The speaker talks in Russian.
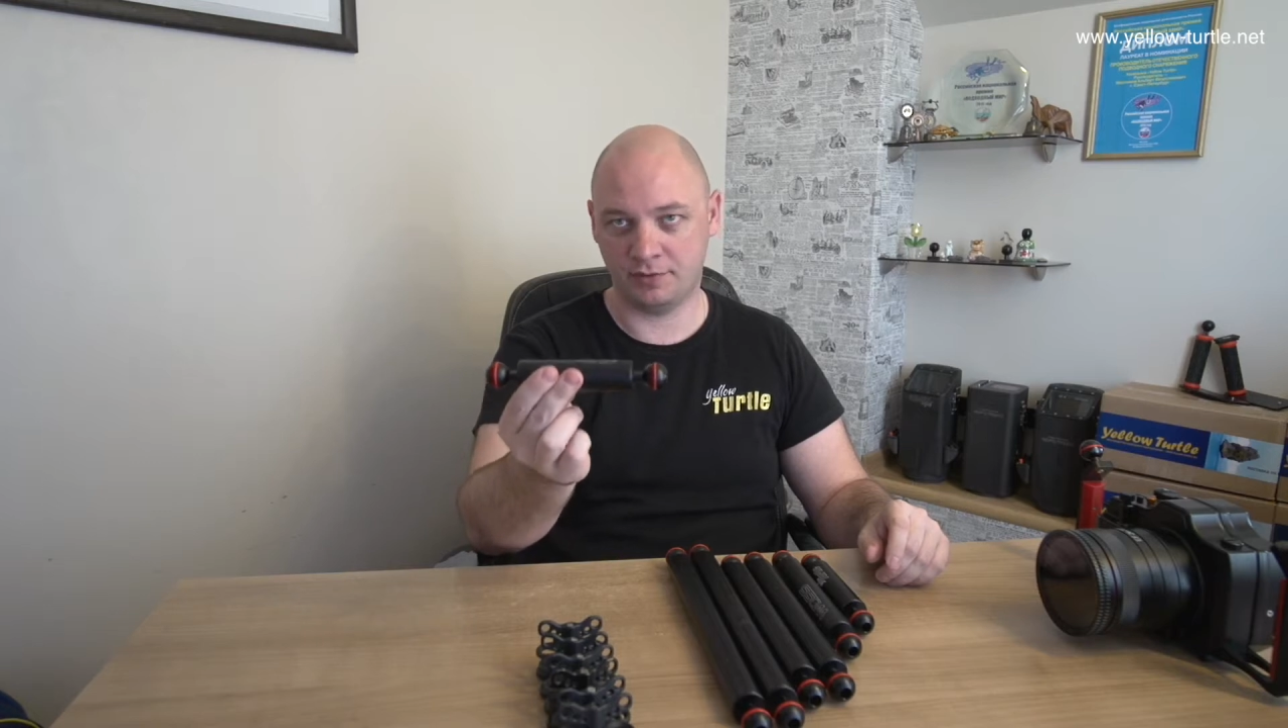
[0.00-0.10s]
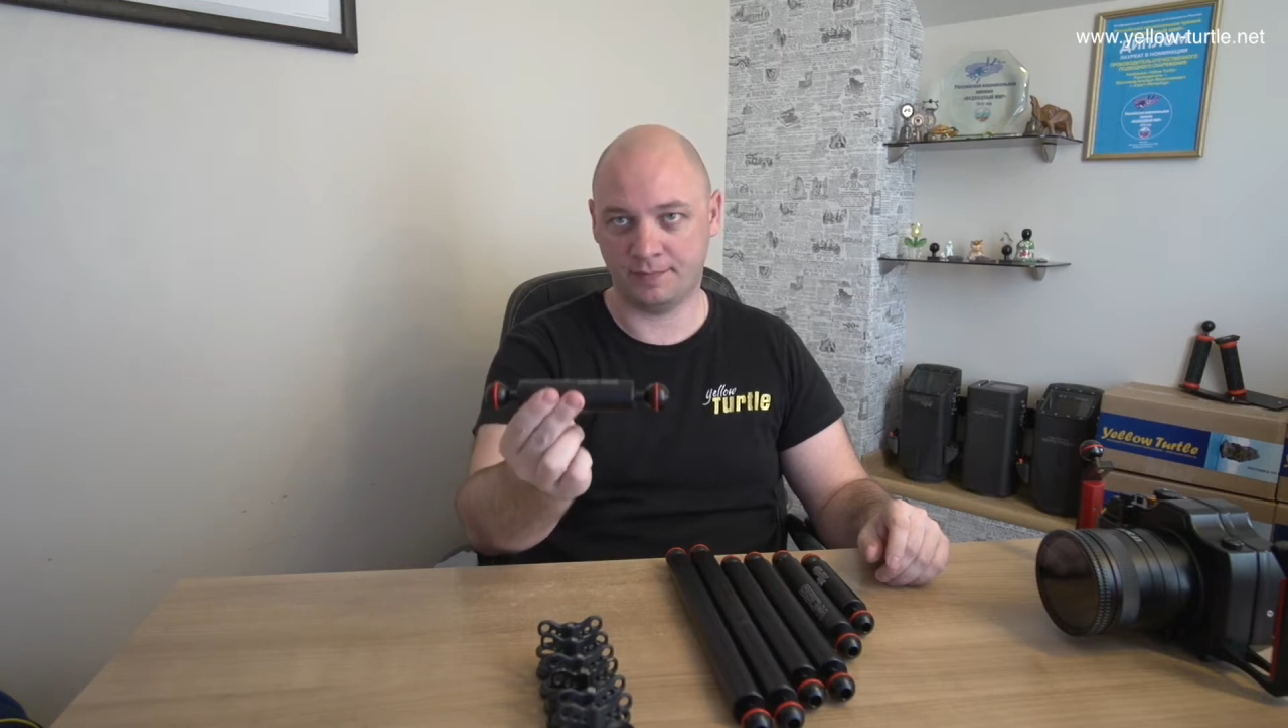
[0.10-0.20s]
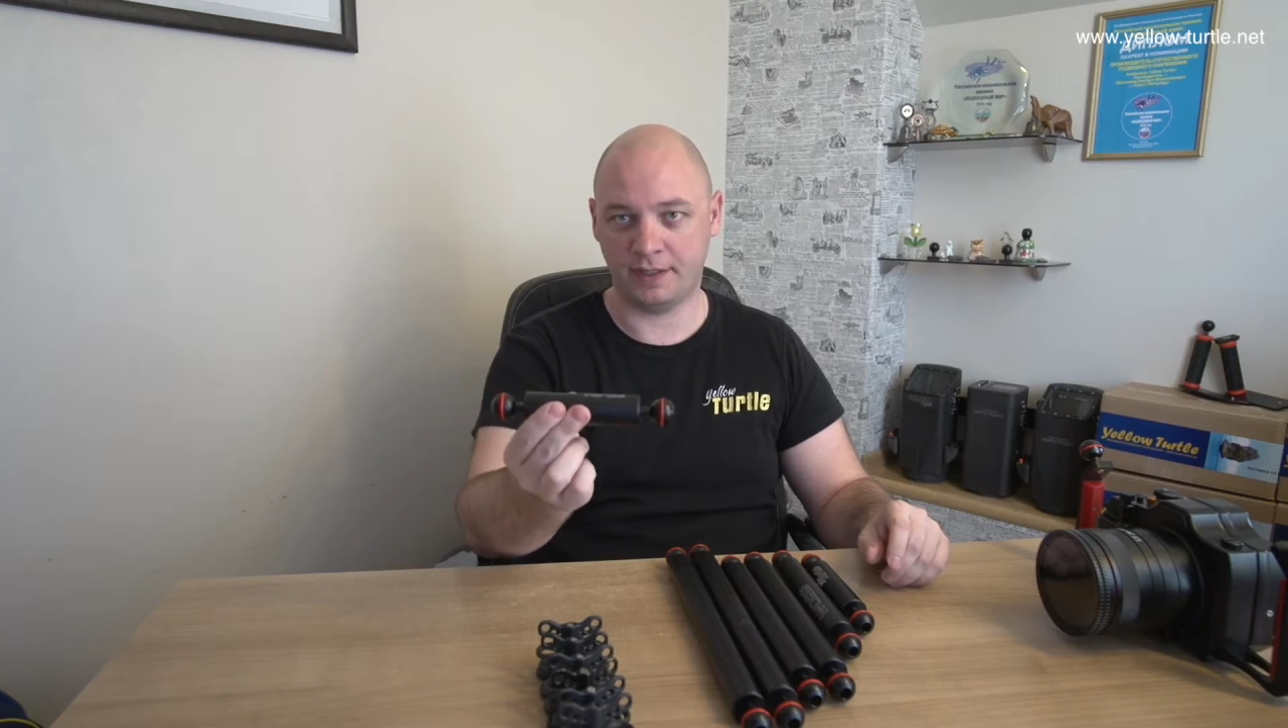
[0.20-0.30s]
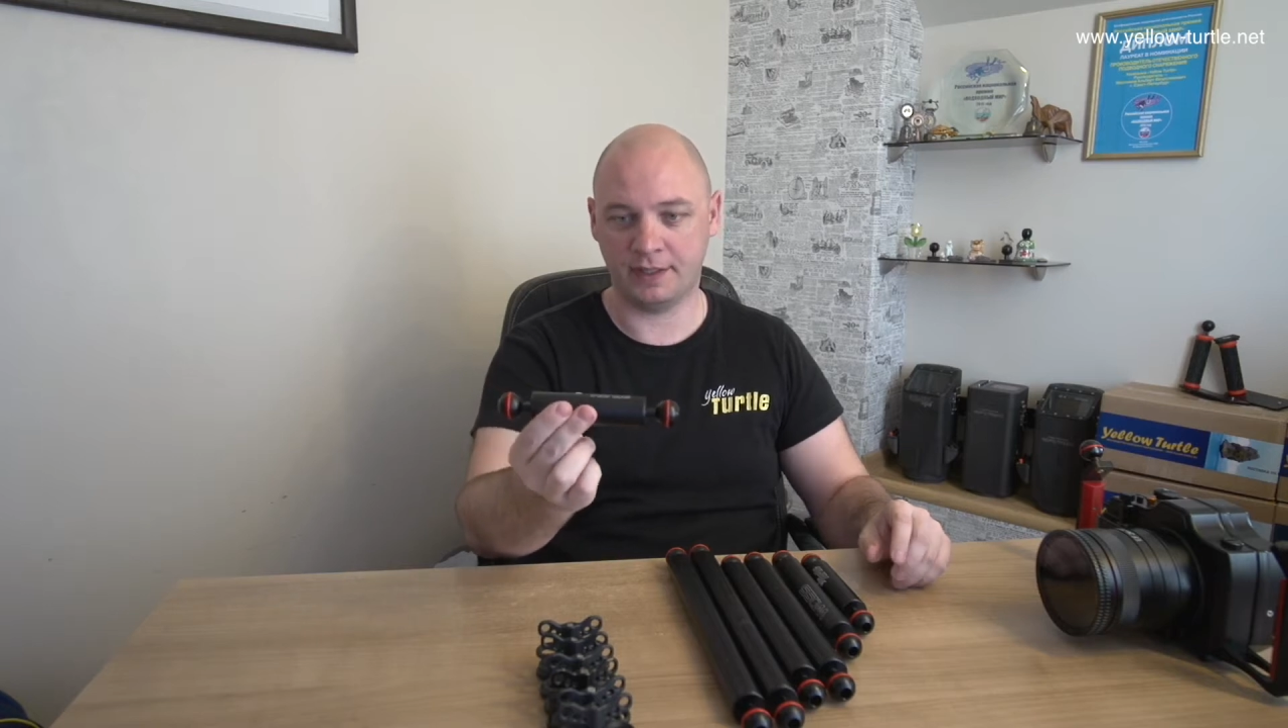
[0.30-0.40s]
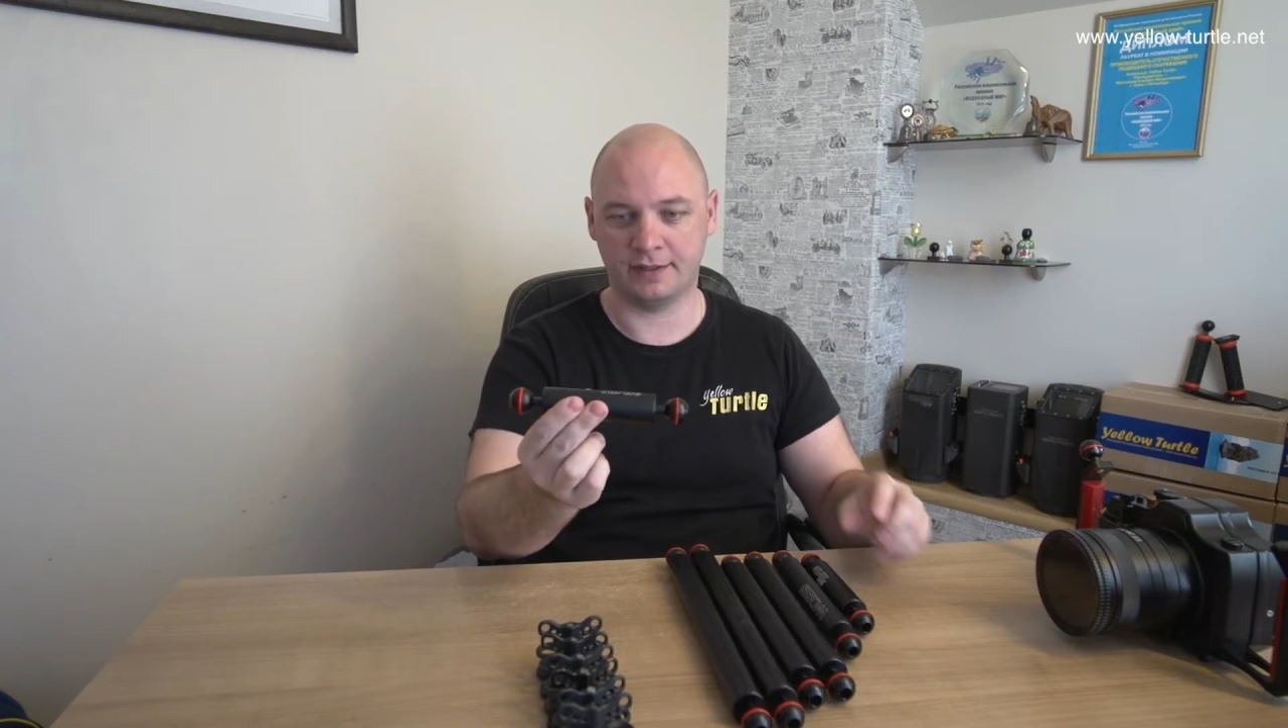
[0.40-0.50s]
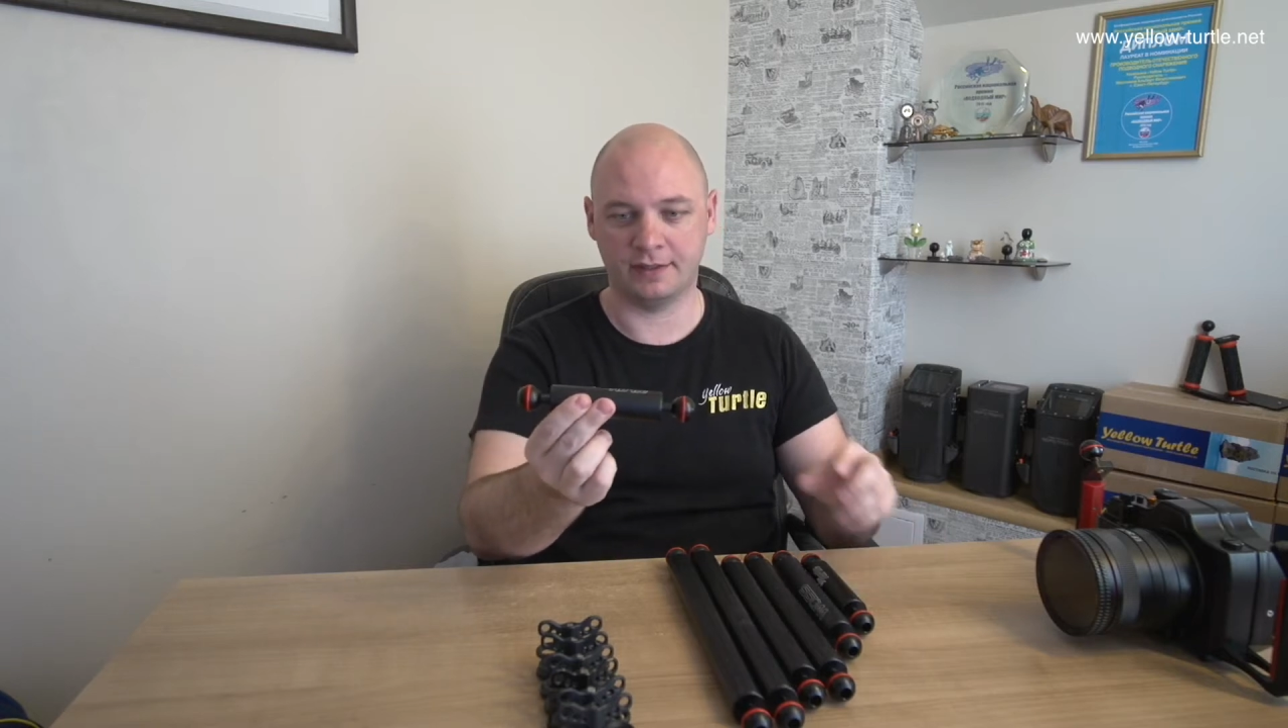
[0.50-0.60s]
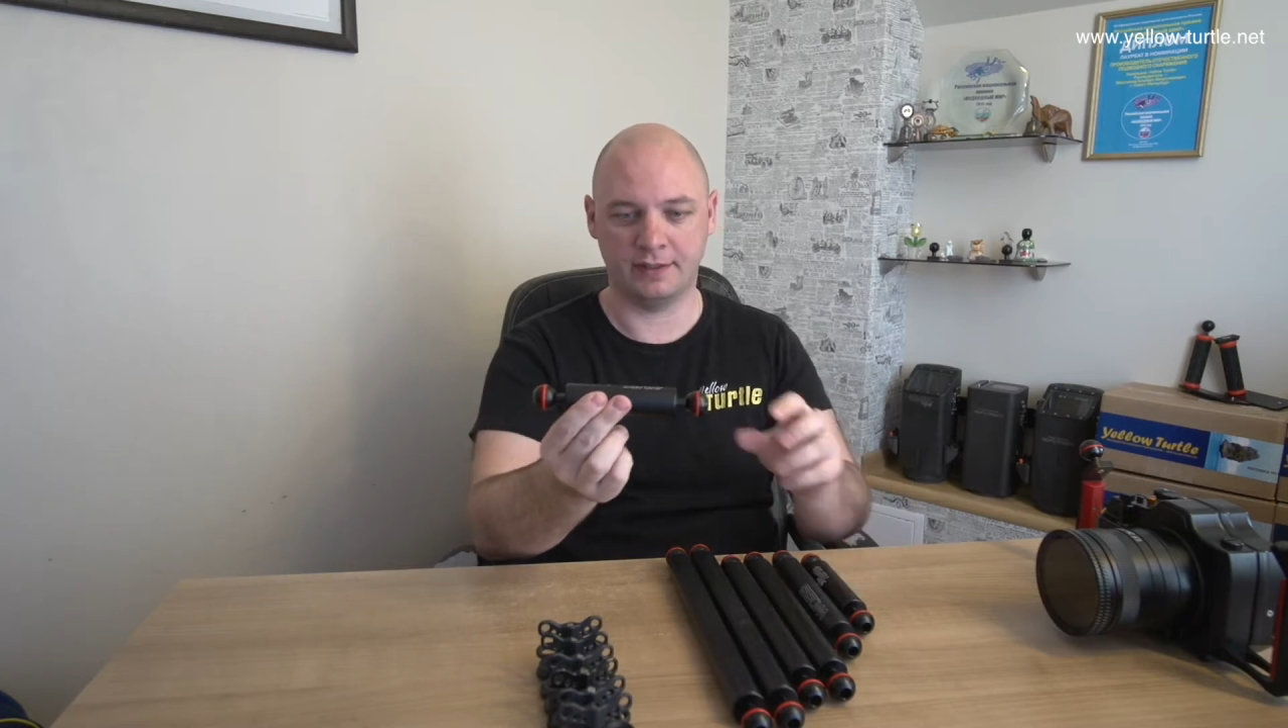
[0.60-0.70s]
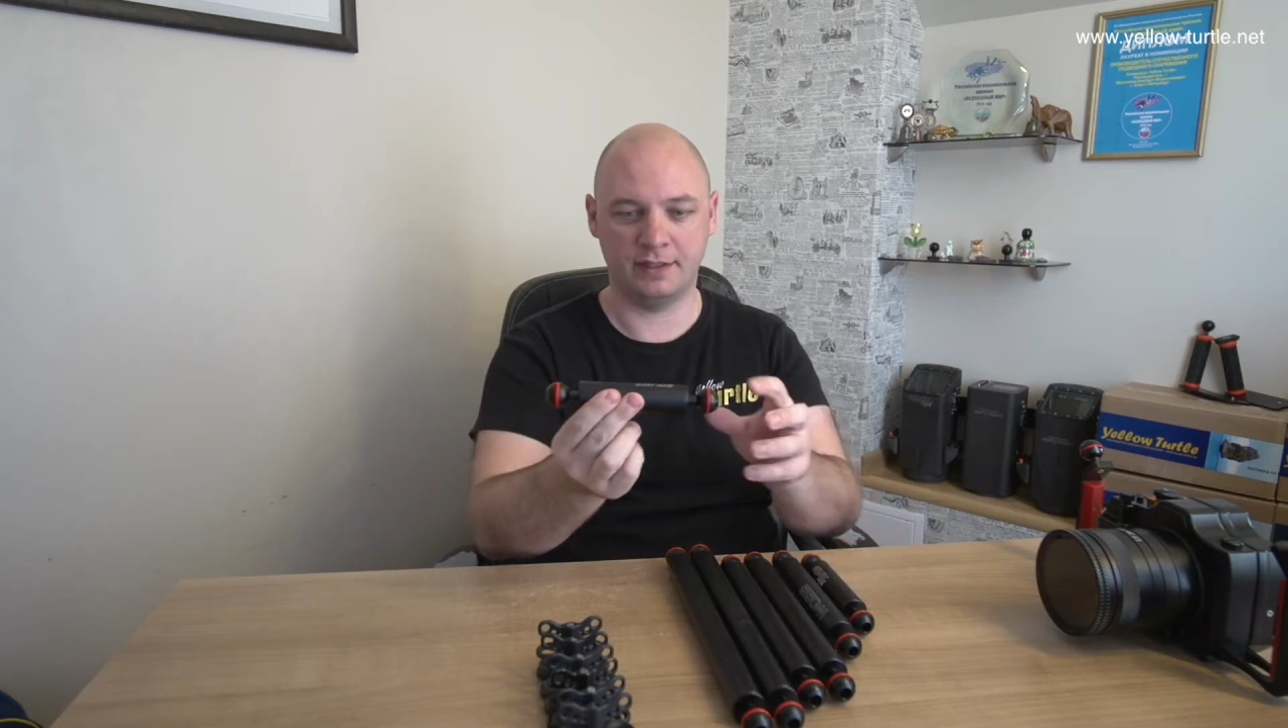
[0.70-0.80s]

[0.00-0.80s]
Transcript: ну понятно,